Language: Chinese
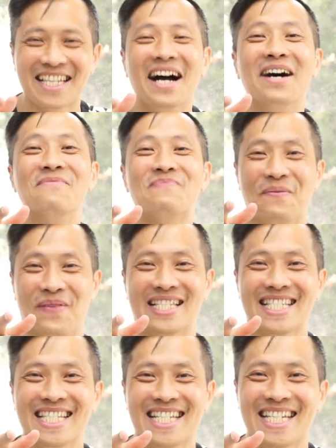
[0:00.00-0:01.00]
这爸爸
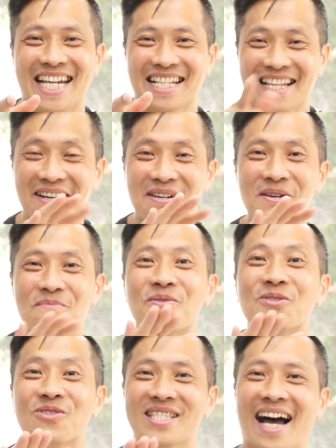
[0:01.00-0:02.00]
自己讲的不
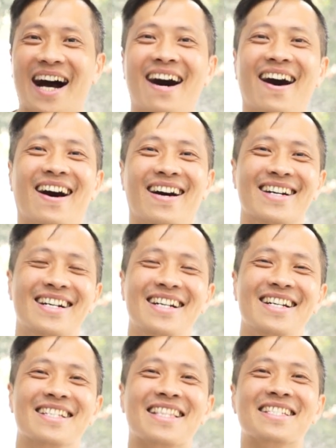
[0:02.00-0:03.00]
准啊！啊，
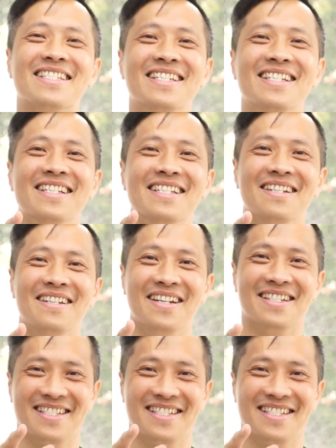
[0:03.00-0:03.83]
但是